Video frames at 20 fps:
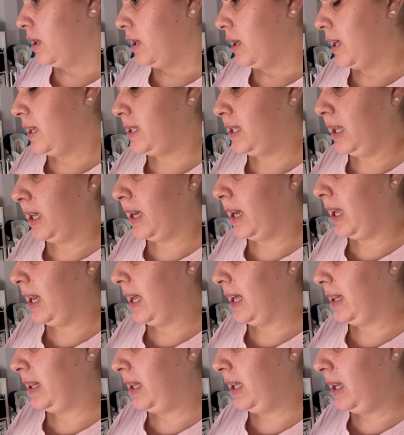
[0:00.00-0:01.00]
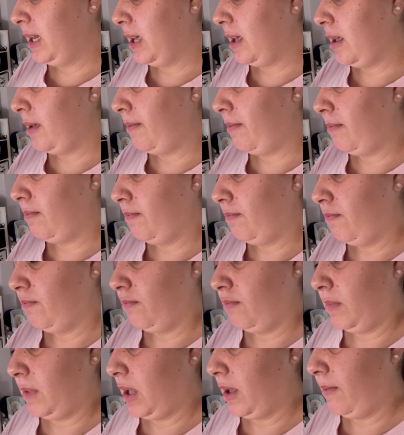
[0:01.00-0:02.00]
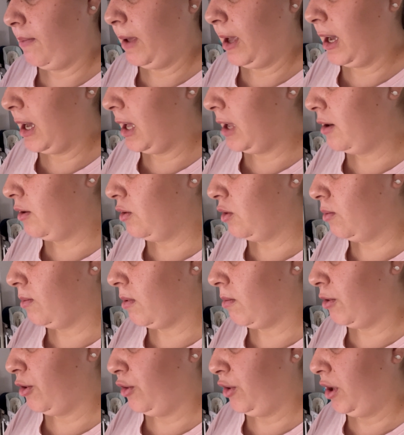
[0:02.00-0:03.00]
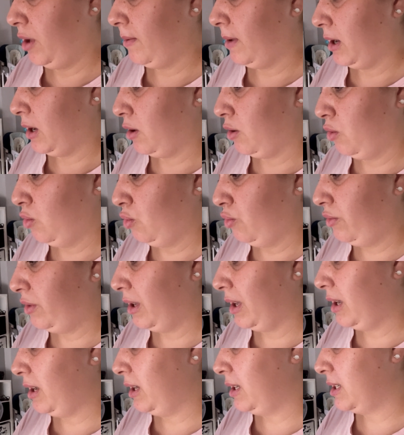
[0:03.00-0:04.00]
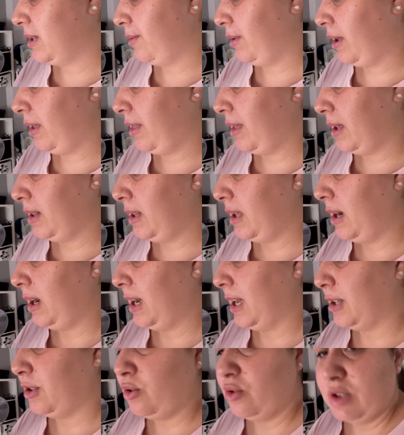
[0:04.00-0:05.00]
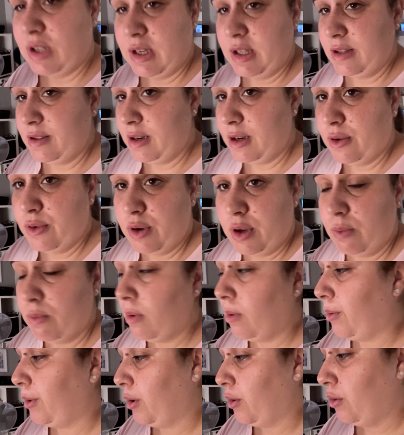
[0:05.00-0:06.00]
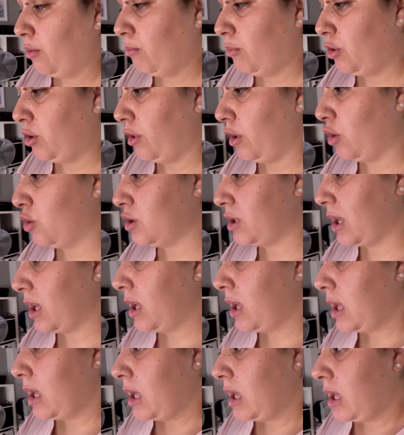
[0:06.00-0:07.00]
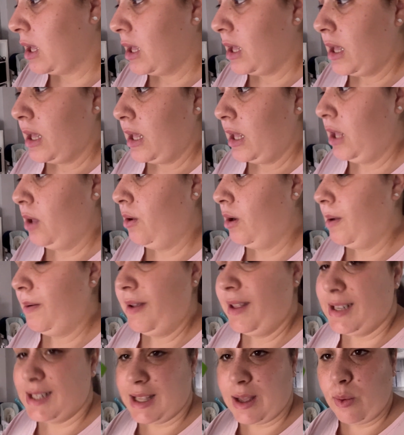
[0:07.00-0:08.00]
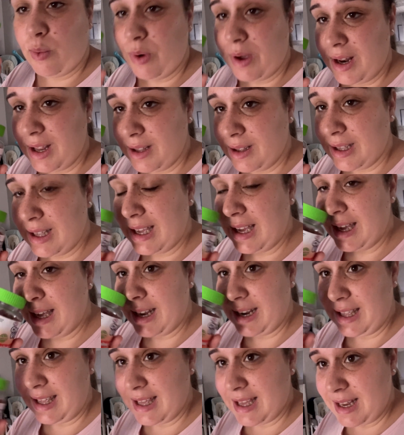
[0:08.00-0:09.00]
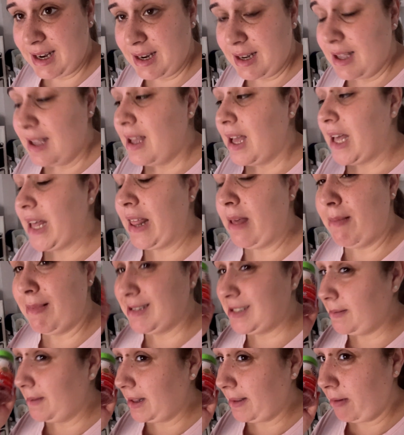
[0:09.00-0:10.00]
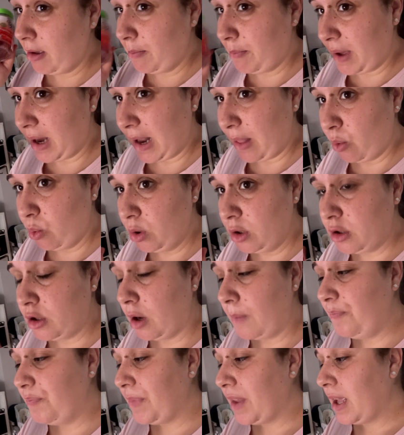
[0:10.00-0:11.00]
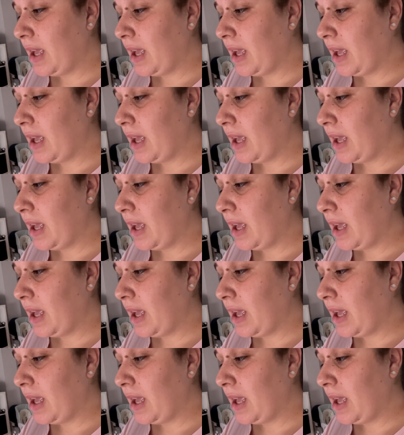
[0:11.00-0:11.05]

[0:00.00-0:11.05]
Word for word: Es sin gelatina, mm, es, vegano, vamos, no lleva gluten, ni saborizante, ni lactosa, ni trigo, ni huevo, bueno, un montón de cosas. Y la verdad es que huelen genial. Además sirve también para adultos.